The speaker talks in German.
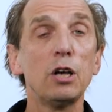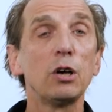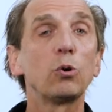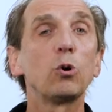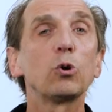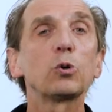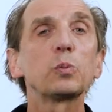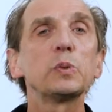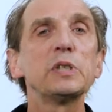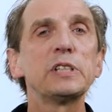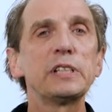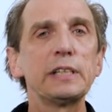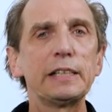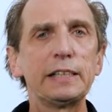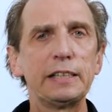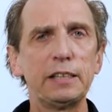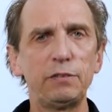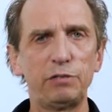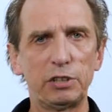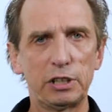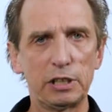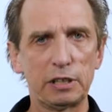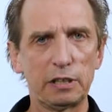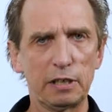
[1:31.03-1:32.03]
guckt man sich
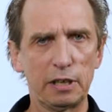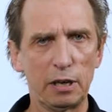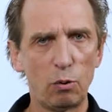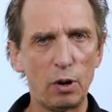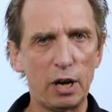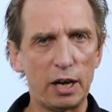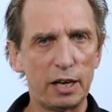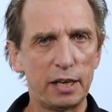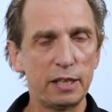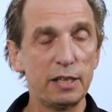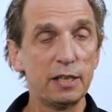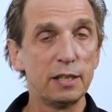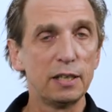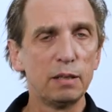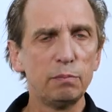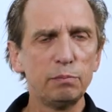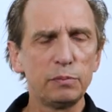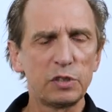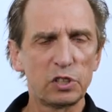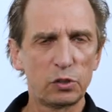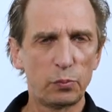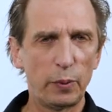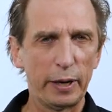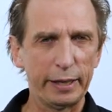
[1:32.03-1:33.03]
die wieder genauer an
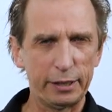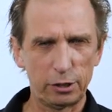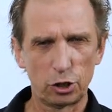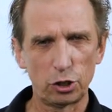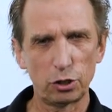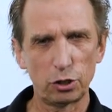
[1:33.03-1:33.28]
im zweiten